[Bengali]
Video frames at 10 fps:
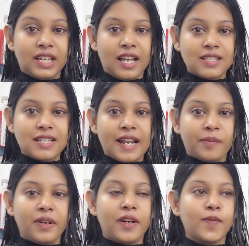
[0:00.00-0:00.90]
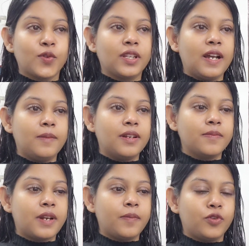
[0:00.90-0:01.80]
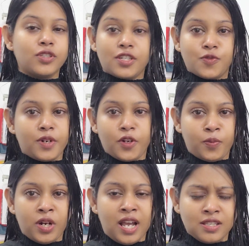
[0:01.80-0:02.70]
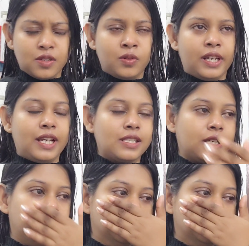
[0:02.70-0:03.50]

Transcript: লাস্ট এক মিনিটের মধ্যে আমার প্রায় পঞ্চাশ বারের উপর হাঁচি উঠে গেছে